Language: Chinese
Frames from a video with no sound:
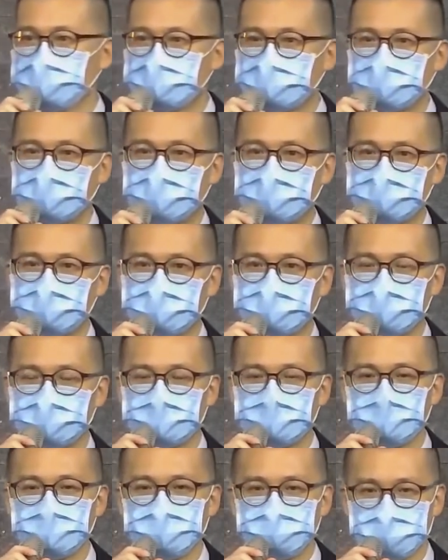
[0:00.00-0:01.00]
他那
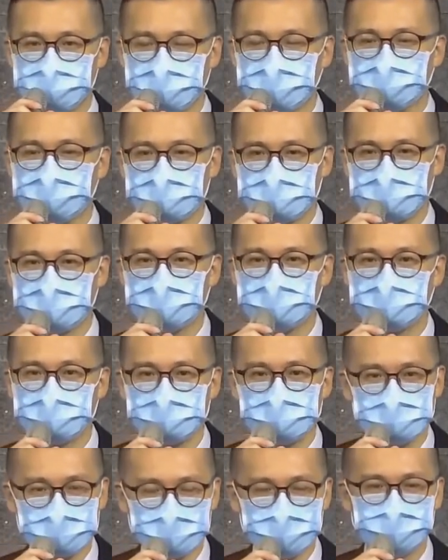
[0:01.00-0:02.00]
重生的
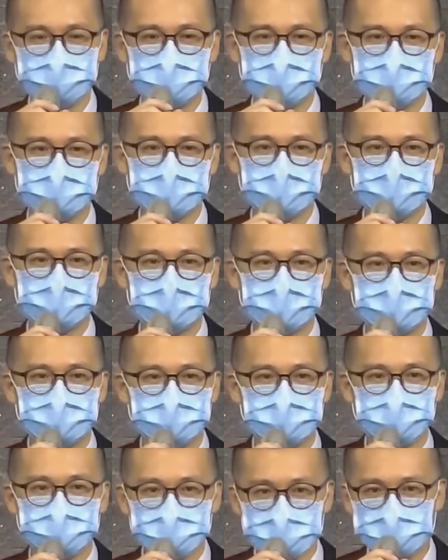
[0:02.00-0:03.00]
生命，
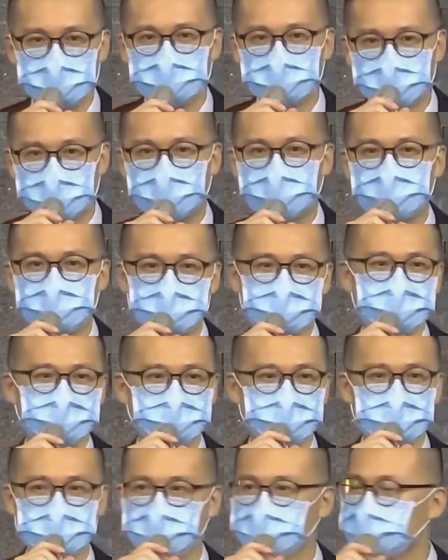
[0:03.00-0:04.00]
重新开始我们这